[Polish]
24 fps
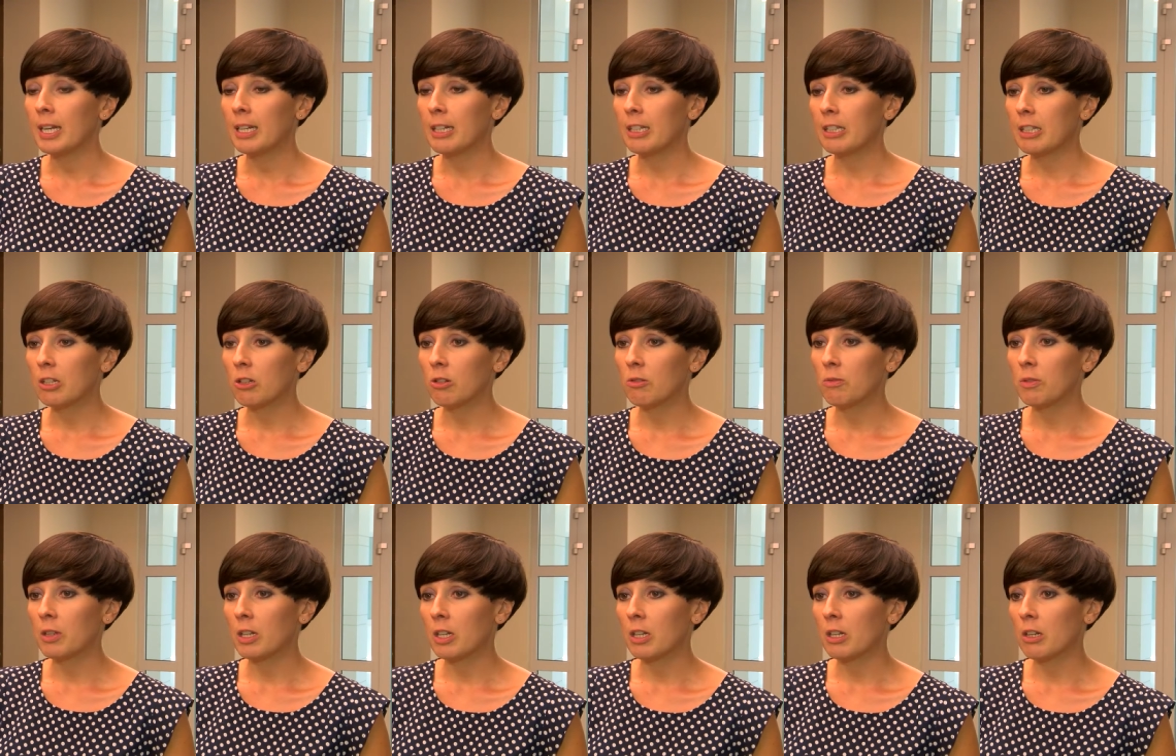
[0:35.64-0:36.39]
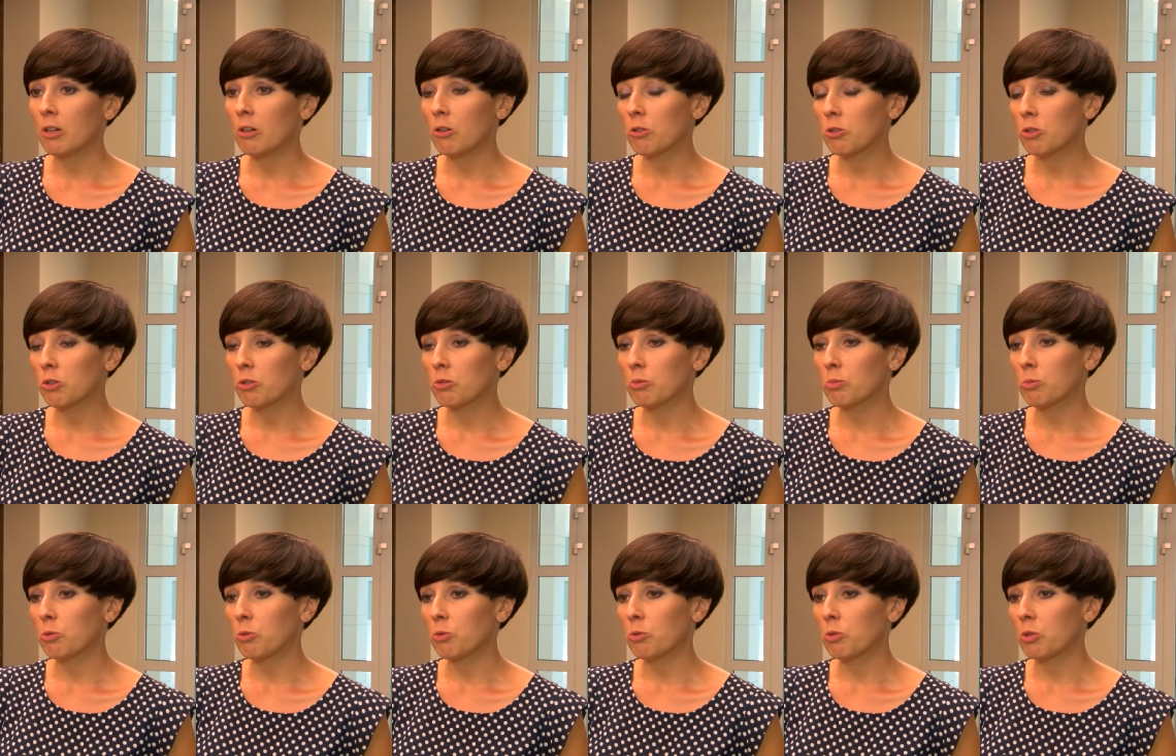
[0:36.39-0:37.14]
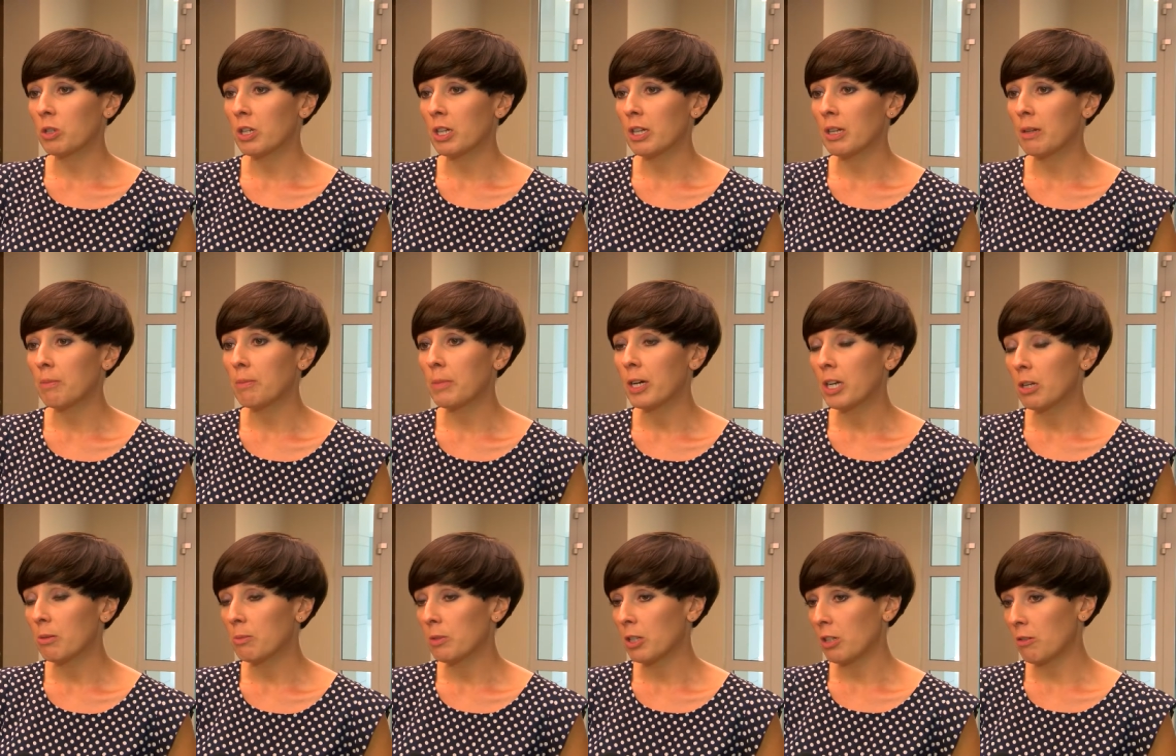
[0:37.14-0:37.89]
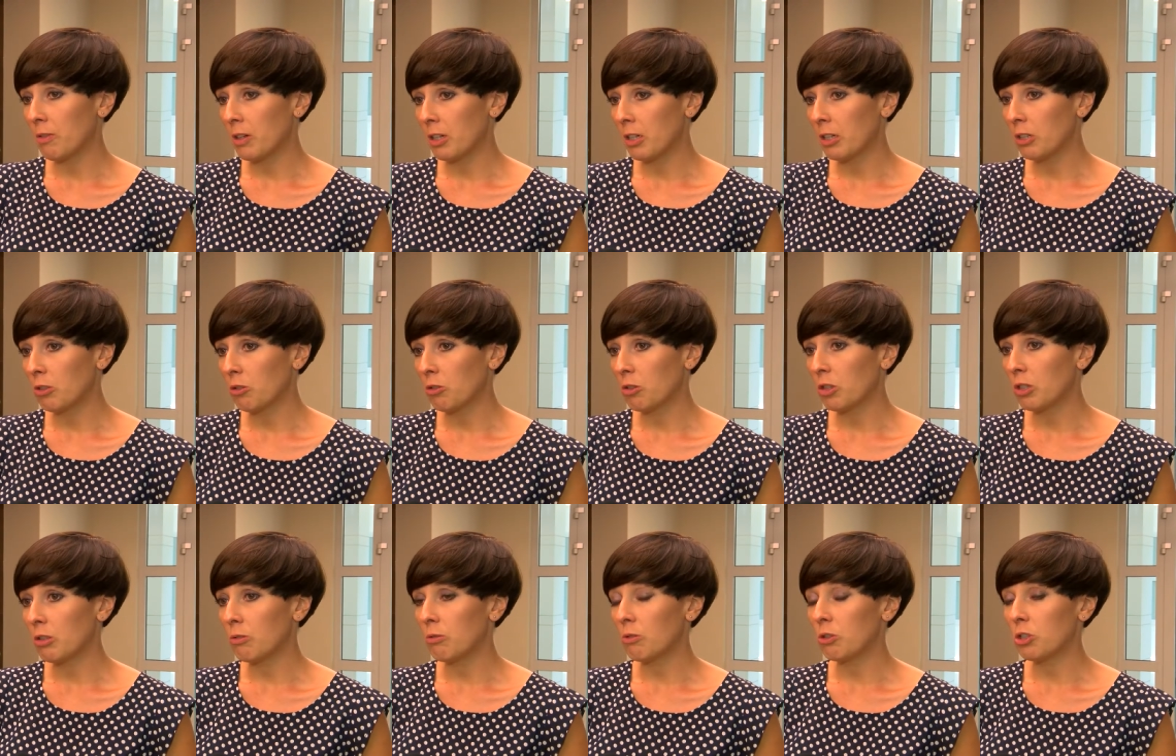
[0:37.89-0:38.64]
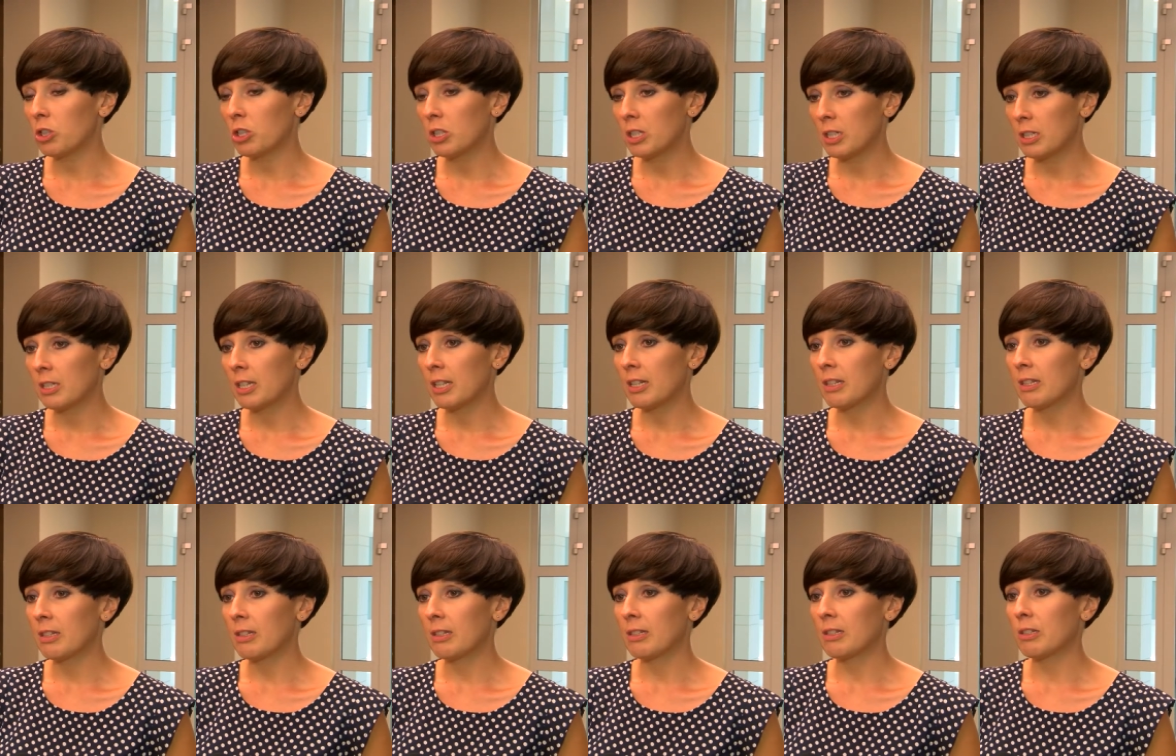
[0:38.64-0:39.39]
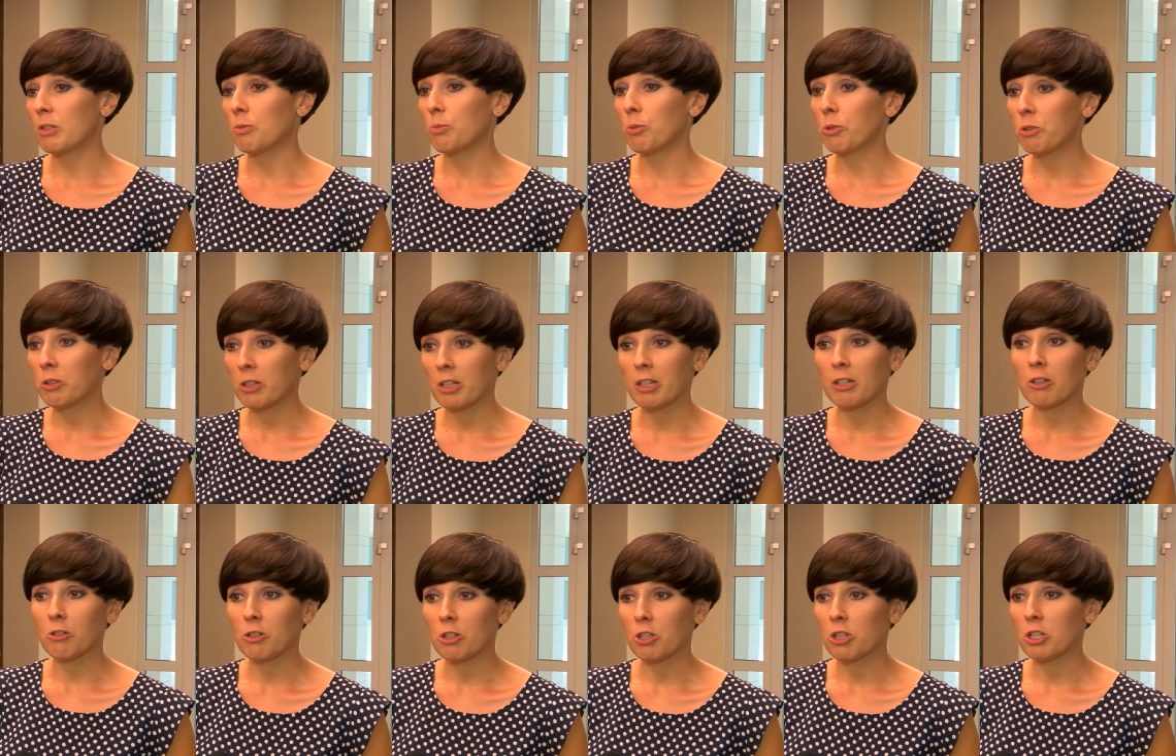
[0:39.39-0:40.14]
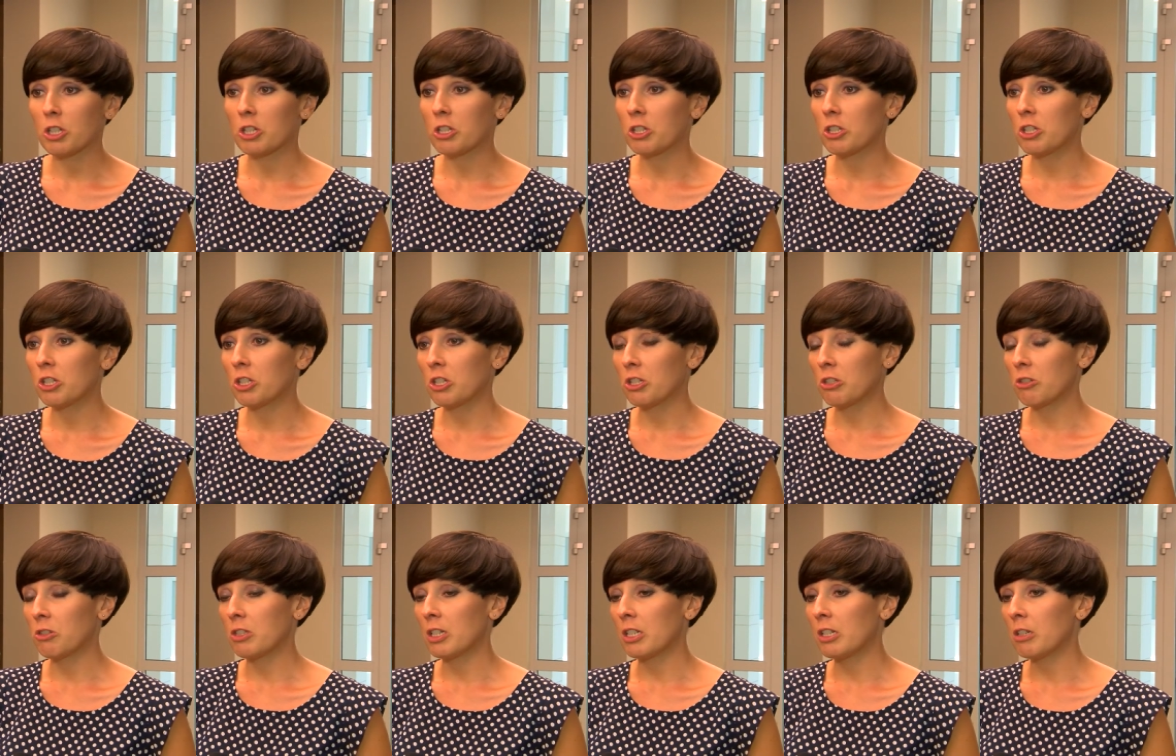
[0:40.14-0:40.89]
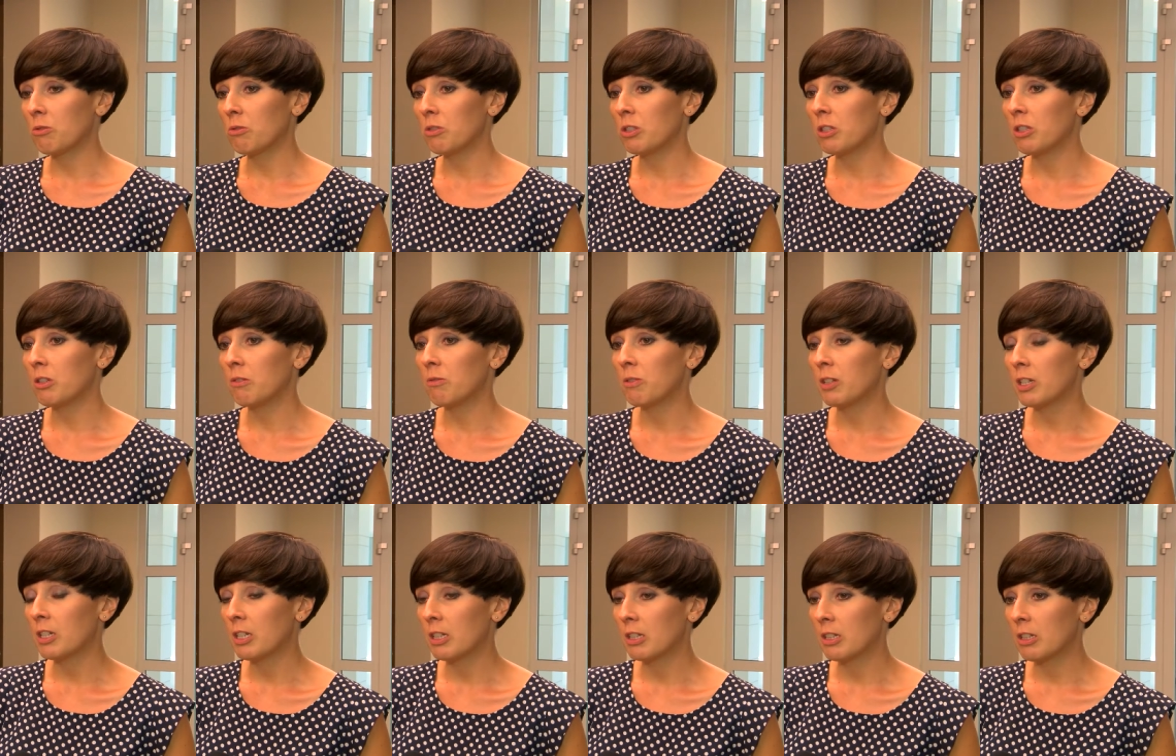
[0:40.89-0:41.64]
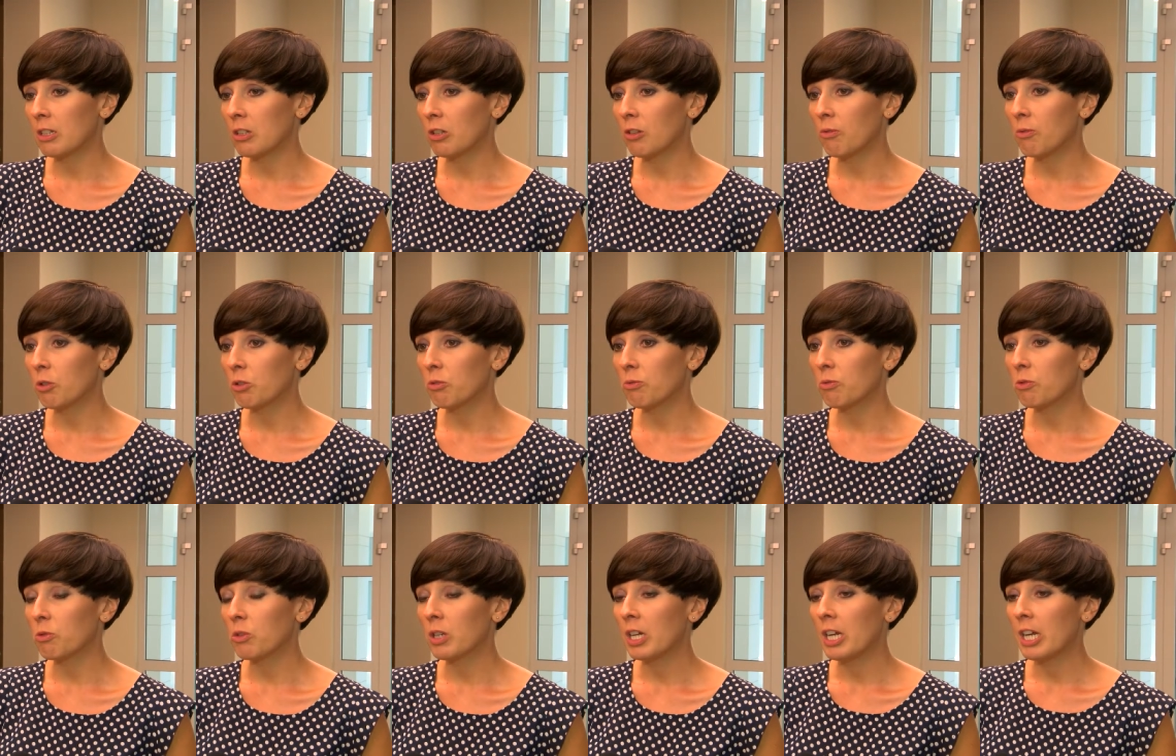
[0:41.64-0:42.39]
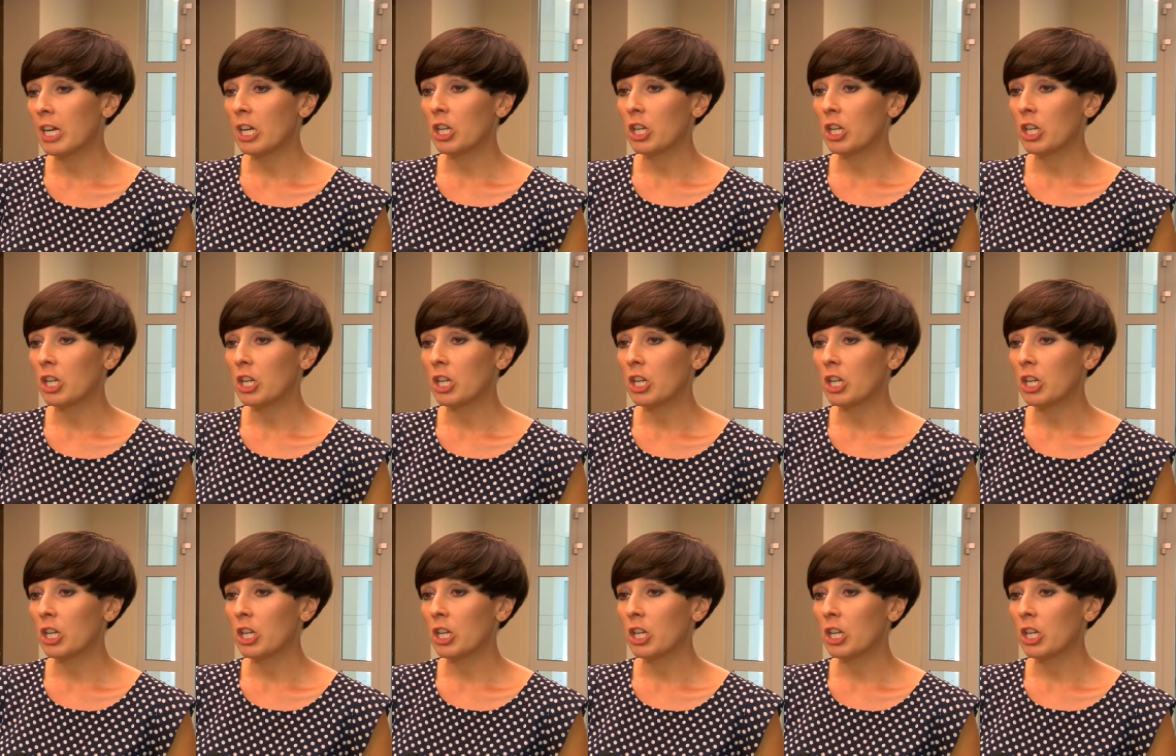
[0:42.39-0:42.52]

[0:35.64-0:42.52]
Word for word: Dlatego wiele osób, które mają nadwagę i otyłość i niestety spotka ich to nieszczęście, że zostanie u nich wykryty nowotwór,